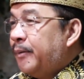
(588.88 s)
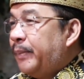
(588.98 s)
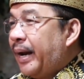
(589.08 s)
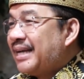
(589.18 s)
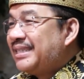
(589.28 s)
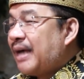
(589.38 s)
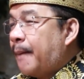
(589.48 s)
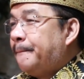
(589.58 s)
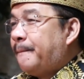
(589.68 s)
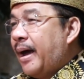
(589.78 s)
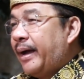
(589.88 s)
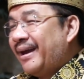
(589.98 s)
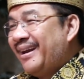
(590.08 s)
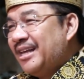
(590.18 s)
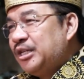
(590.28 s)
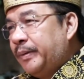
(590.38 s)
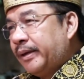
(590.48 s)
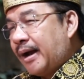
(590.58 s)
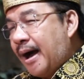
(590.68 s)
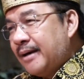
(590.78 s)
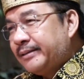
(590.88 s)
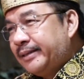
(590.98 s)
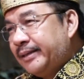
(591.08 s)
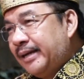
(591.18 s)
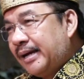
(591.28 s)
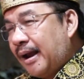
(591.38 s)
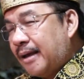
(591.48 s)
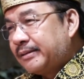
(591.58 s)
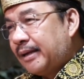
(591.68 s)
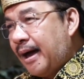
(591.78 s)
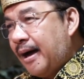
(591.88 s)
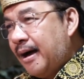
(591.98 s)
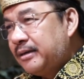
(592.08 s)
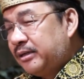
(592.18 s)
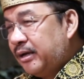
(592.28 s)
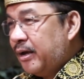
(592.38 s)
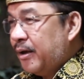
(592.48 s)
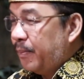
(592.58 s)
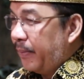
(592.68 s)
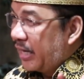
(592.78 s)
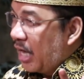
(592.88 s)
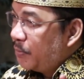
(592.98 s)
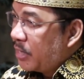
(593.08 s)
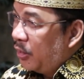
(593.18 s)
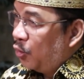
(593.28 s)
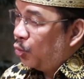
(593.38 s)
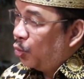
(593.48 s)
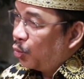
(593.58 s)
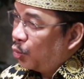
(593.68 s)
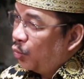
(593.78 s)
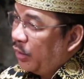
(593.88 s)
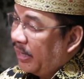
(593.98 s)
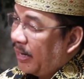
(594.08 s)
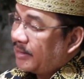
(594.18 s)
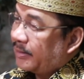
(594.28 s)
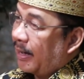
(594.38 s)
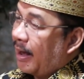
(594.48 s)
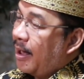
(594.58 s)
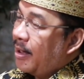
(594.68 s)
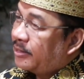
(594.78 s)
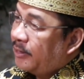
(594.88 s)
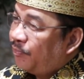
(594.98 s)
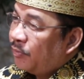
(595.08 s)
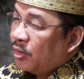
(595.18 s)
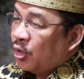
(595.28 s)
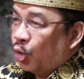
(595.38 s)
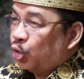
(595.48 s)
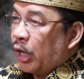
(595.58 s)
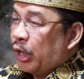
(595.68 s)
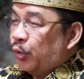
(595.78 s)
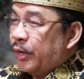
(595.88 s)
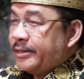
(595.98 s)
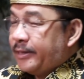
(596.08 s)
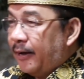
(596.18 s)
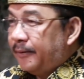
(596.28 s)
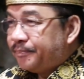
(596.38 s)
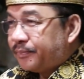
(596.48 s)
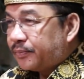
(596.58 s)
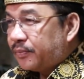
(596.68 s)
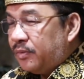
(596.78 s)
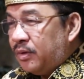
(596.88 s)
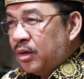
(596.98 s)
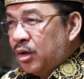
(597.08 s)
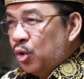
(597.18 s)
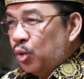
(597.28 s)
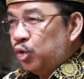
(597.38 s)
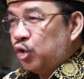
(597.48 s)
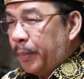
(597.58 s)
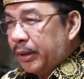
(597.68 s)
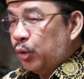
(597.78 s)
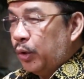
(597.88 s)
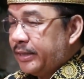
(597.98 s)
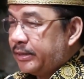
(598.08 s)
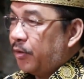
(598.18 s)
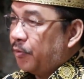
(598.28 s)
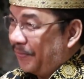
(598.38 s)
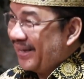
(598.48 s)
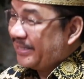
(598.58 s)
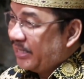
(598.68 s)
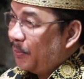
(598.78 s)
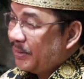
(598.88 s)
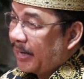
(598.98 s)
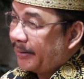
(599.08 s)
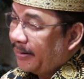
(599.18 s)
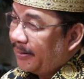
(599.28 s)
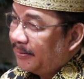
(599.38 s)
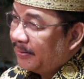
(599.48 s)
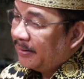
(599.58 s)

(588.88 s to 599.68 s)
Mereka sampaikan inspirasi di kelas-kelas, mereka menjadi guru di kelas-kelas untuk Indonesia, untuk penulis fiksi misalnya,